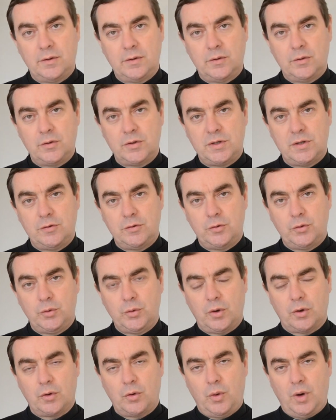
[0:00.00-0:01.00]
de Jésus
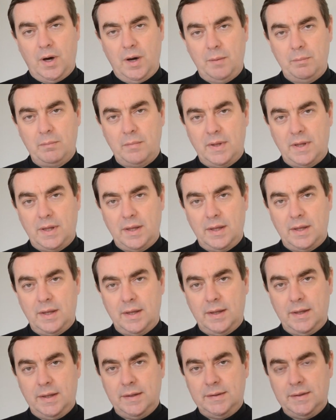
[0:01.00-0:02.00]
en croix, mais
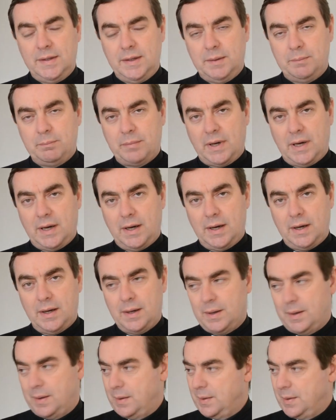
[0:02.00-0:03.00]
aidé
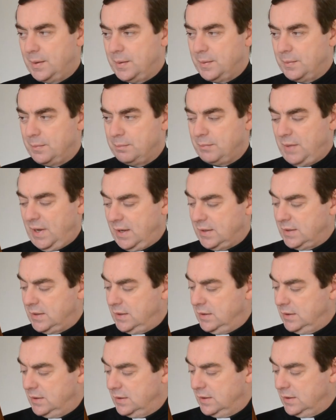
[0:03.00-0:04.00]
par
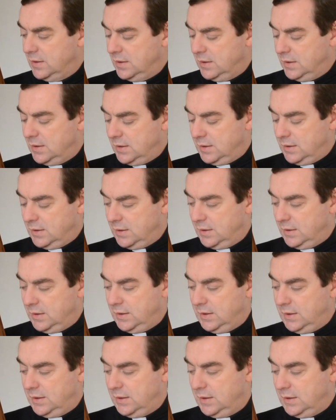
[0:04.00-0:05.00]
Marie
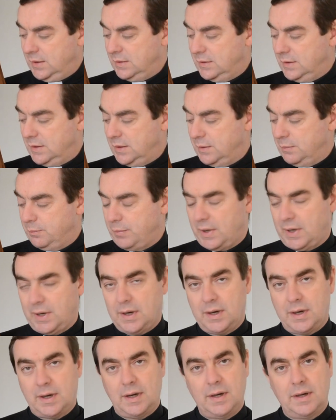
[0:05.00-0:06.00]
et aidé
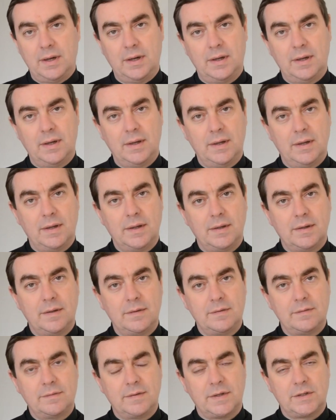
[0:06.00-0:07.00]
par
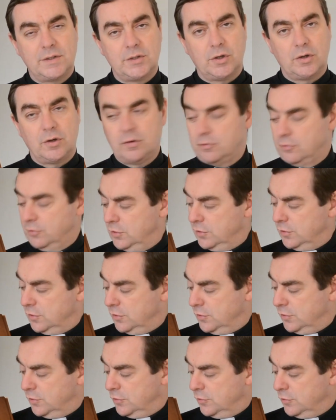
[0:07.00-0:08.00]
Saint Jean.
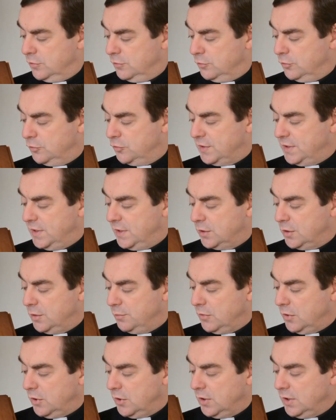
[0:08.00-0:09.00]
Vous voyez
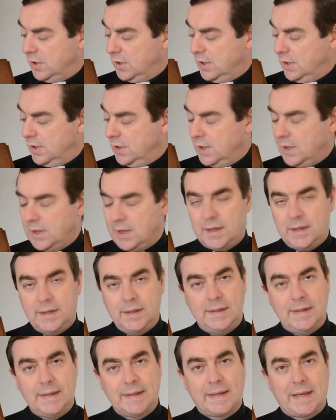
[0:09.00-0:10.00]
comme euh,
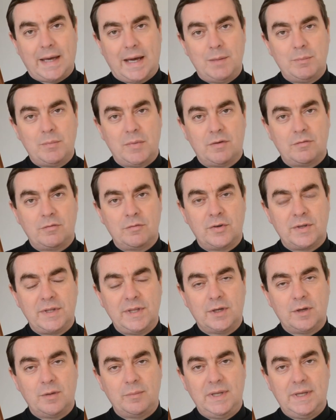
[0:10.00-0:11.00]
il est calme, vous
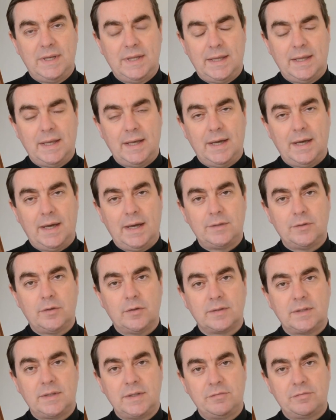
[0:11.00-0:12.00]
voyez comme il est
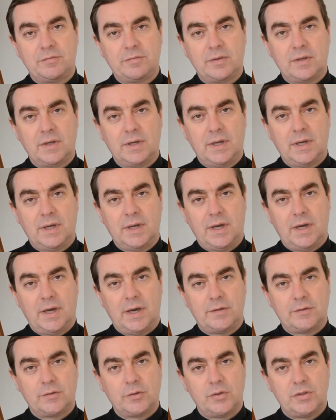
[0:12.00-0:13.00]
attentif
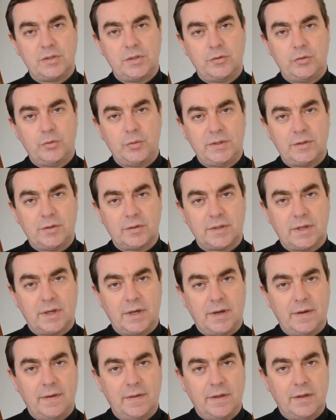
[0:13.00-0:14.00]
à ce que Jésus est en
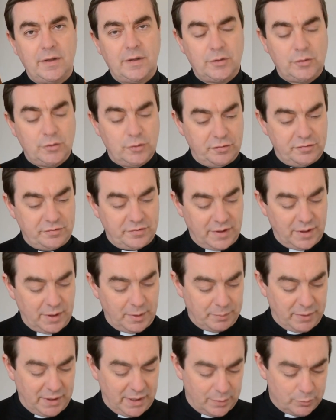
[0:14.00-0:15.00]
train de
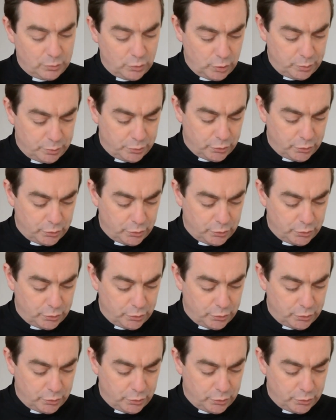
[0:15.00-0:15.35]
faire par amour